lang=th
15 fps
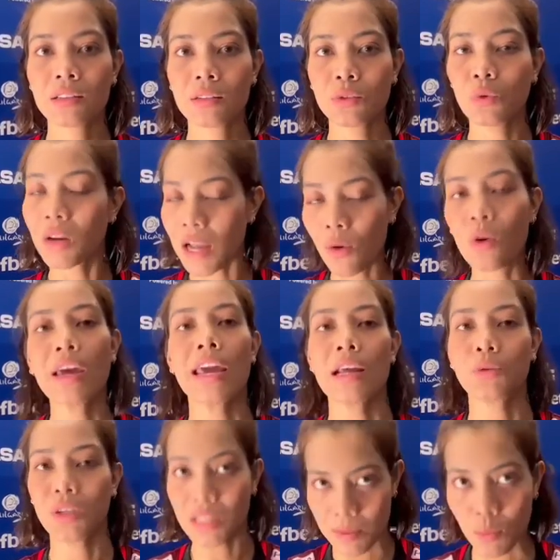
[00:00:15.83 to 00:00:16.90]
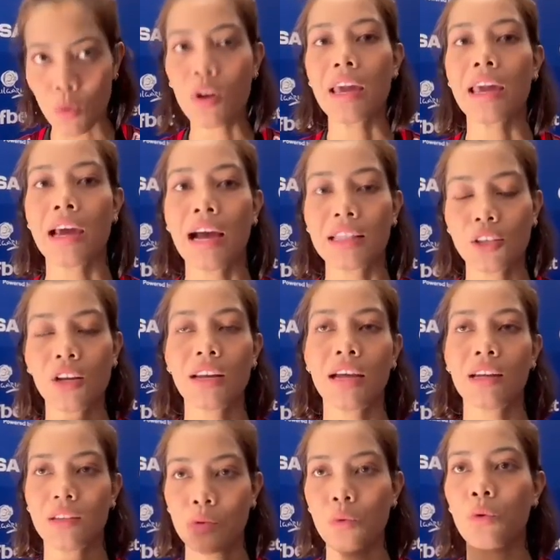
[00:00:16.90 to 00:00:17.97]
ตัวเราโอเคตัวทีมโอเค ค่ะ ตอนเนี้ย
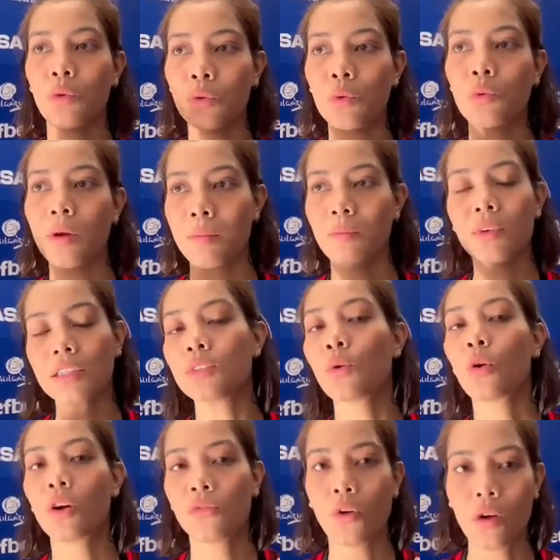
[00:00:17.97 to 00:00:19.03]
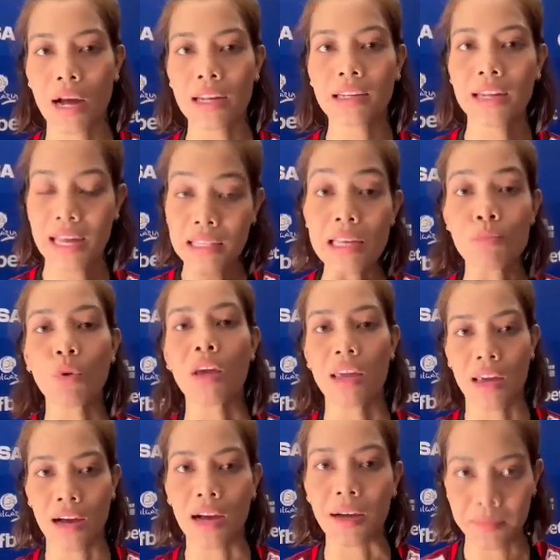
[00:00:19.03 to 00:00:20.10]
หนูหนูแบบทุกคนโฟกัสแค่ทีมตัวเองค่ะ